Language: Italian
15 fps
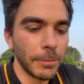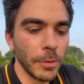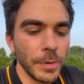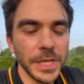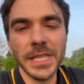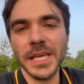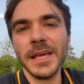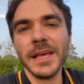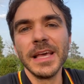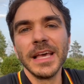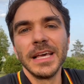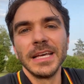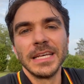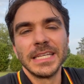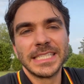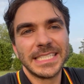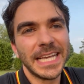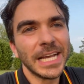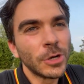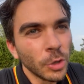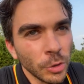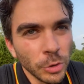Quindi
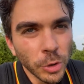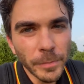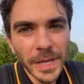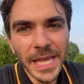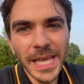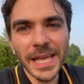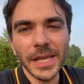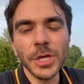secondo me,